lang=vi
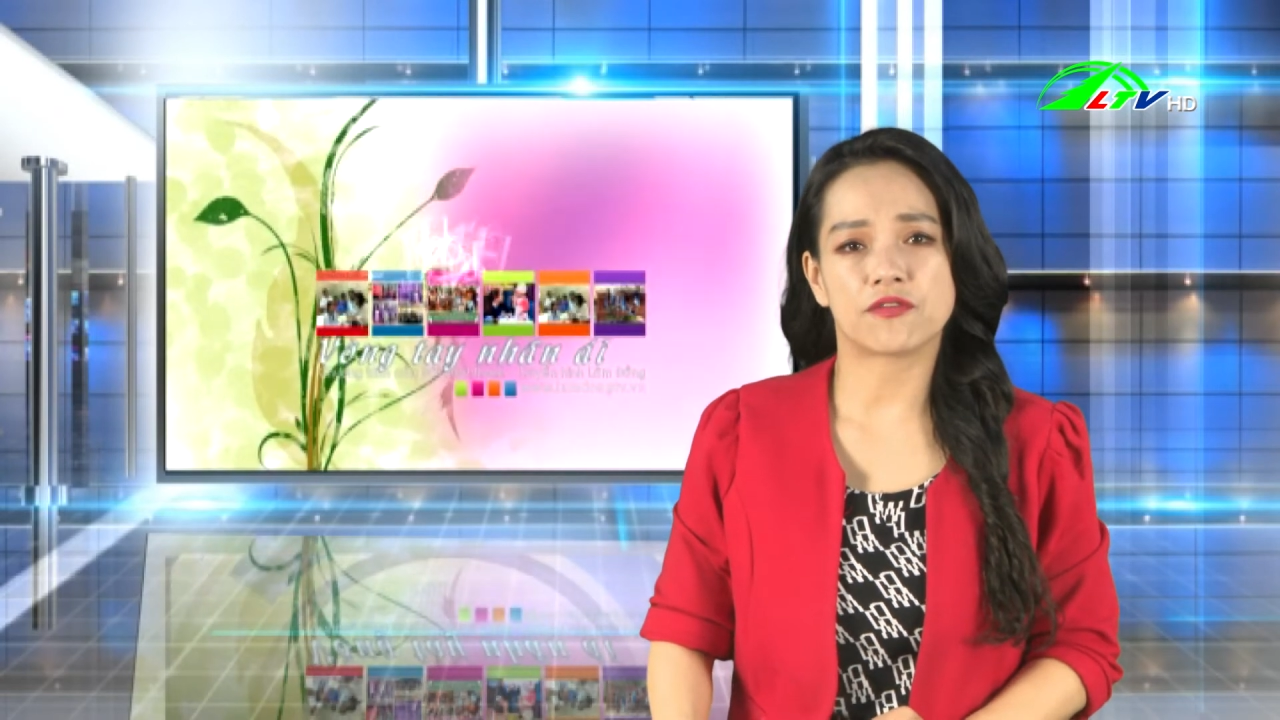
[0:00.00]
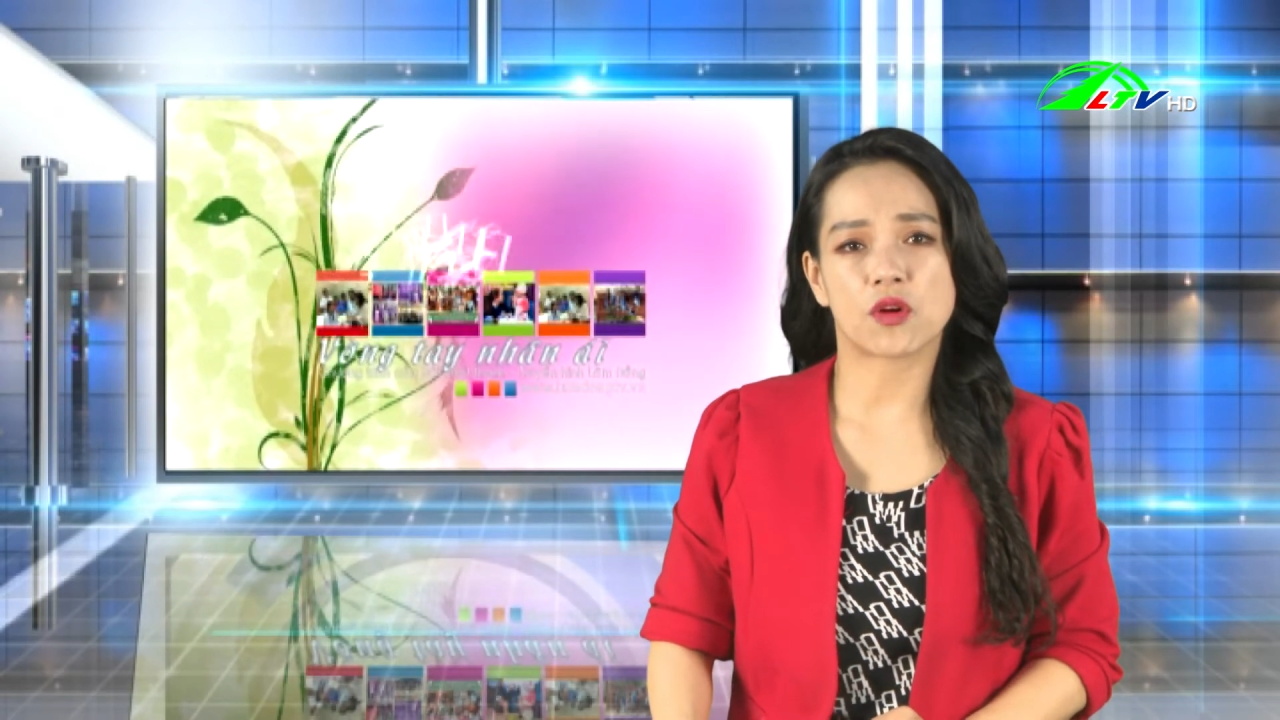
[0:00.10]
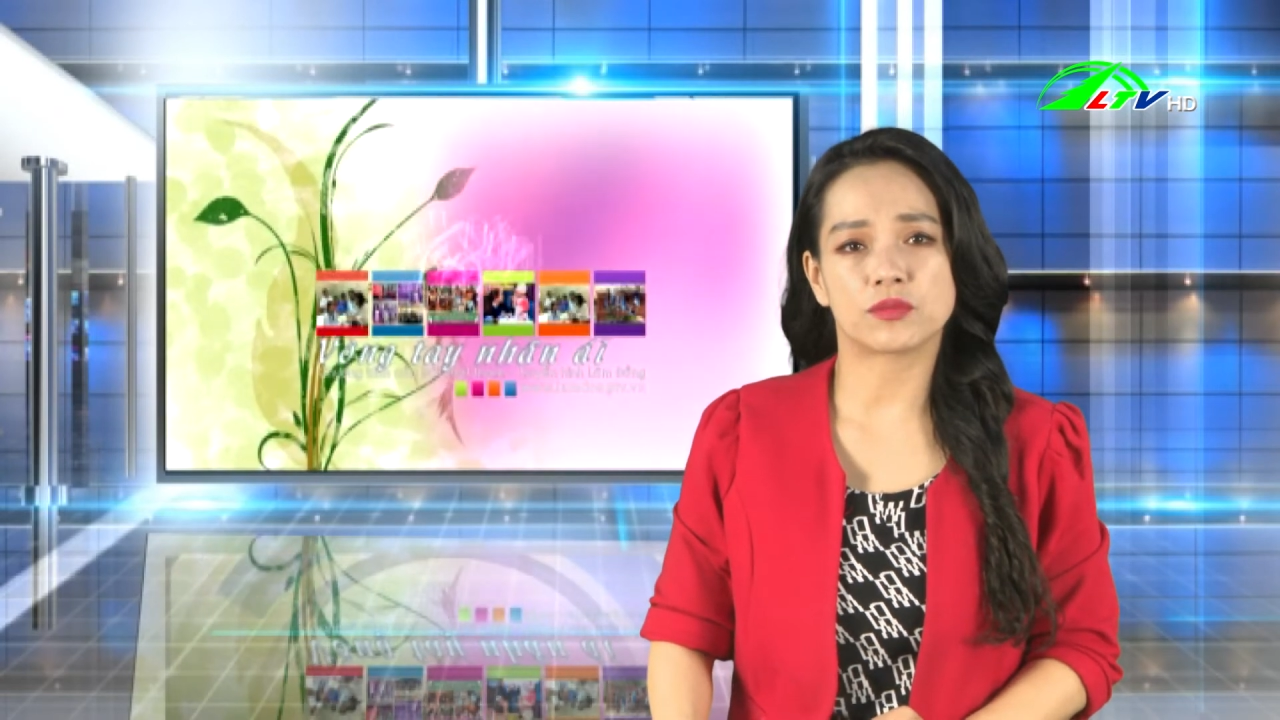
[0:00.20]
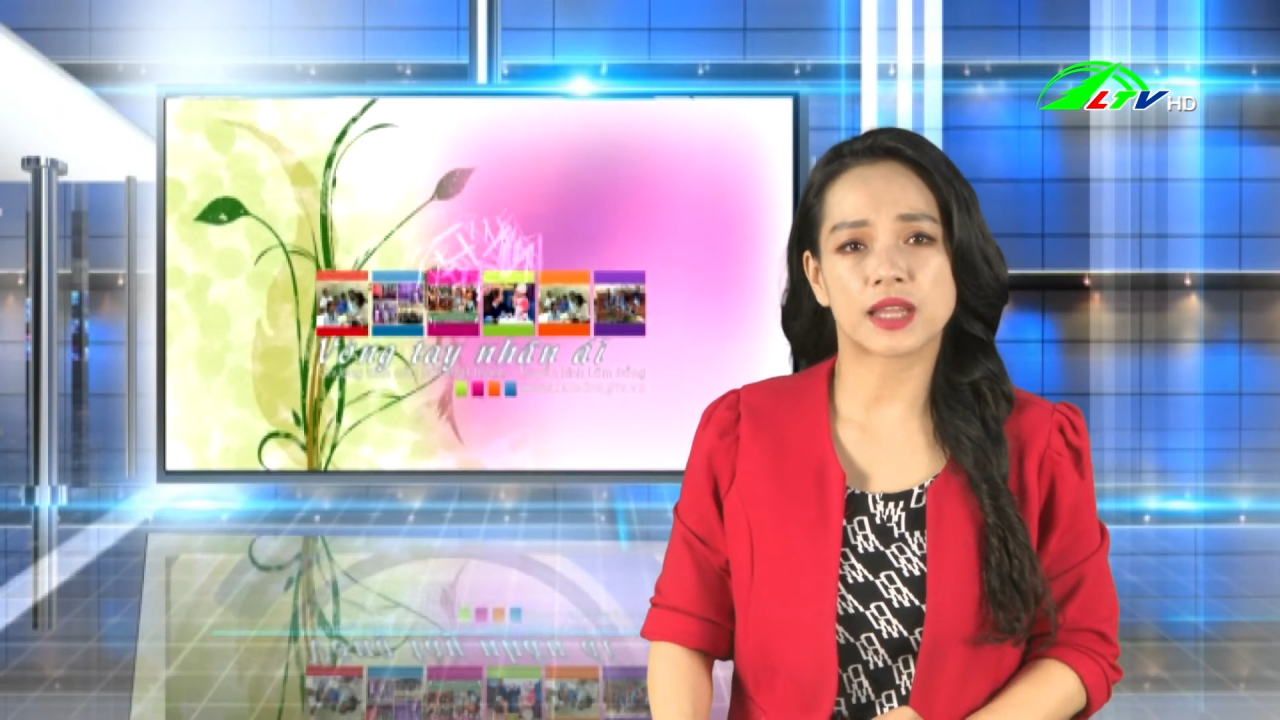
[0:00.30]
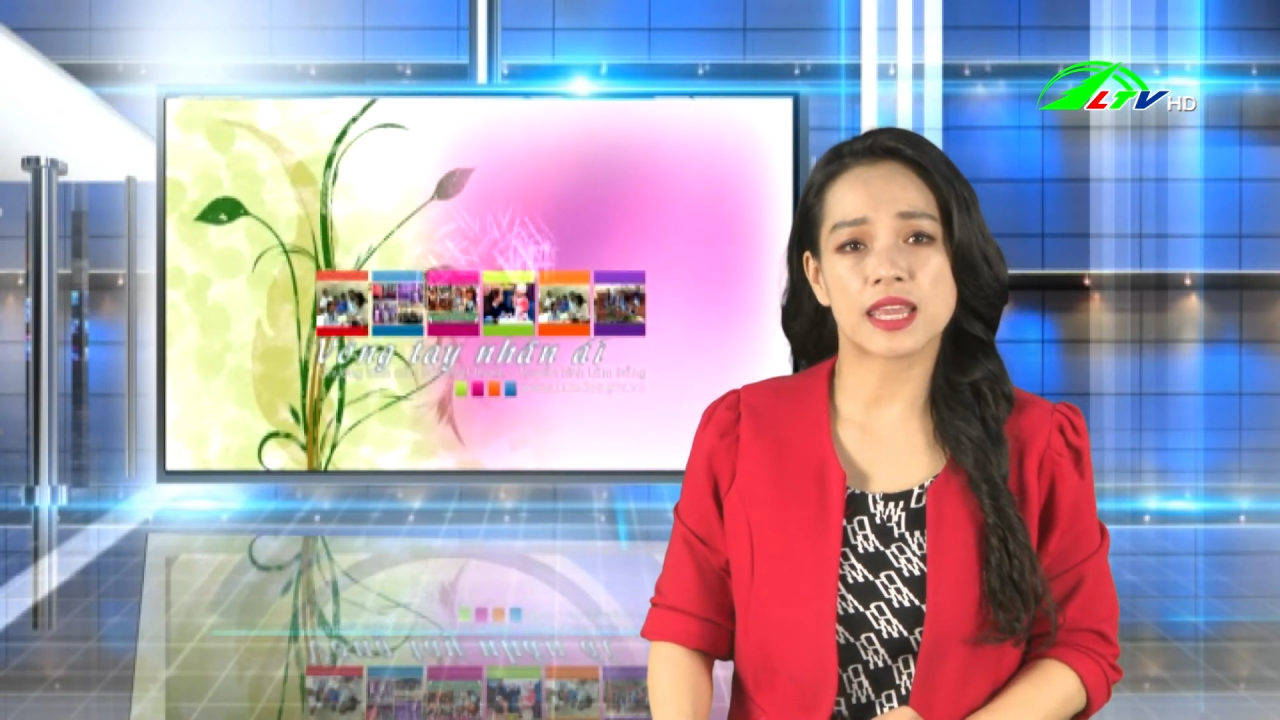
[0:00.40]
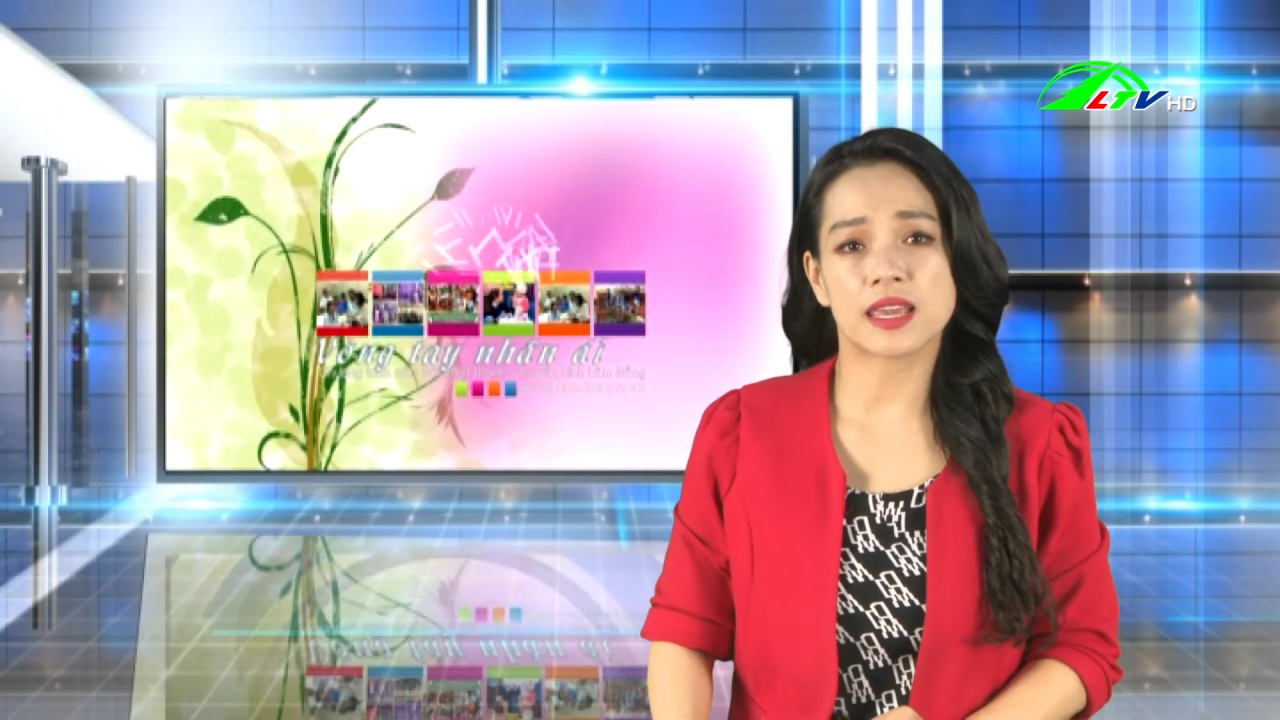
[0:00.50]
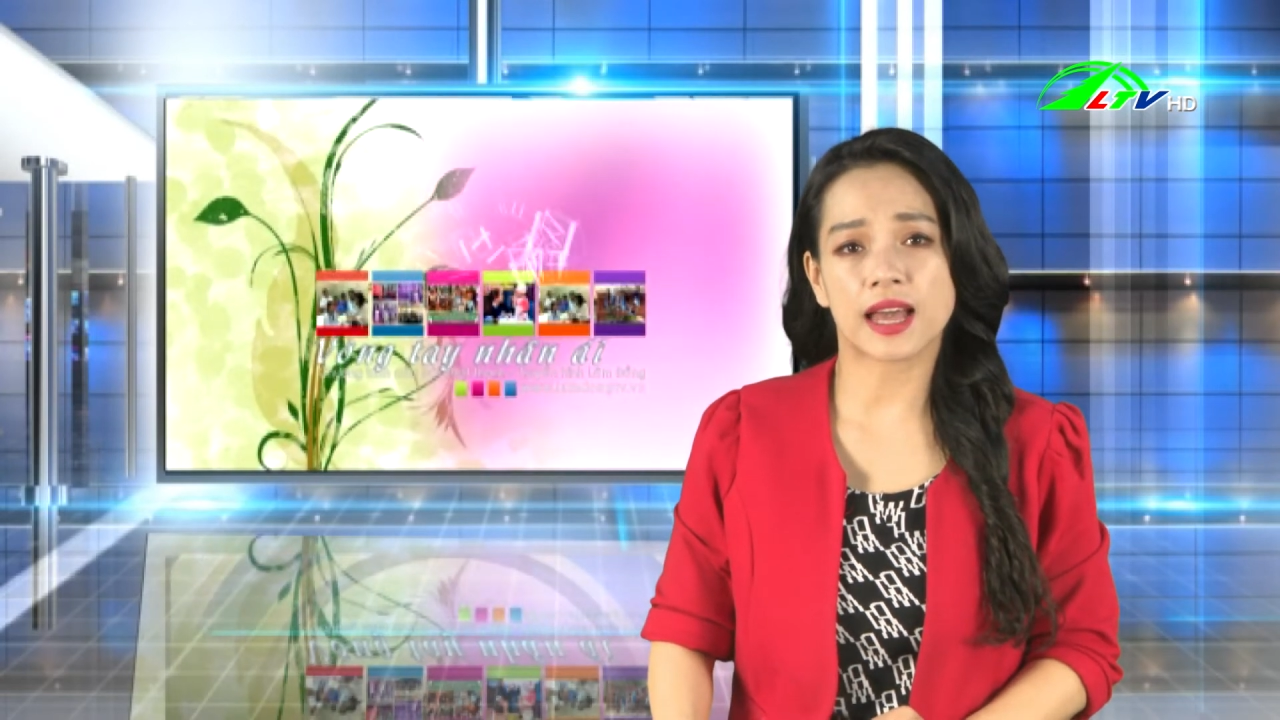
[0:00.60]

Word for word: vòng tay nhân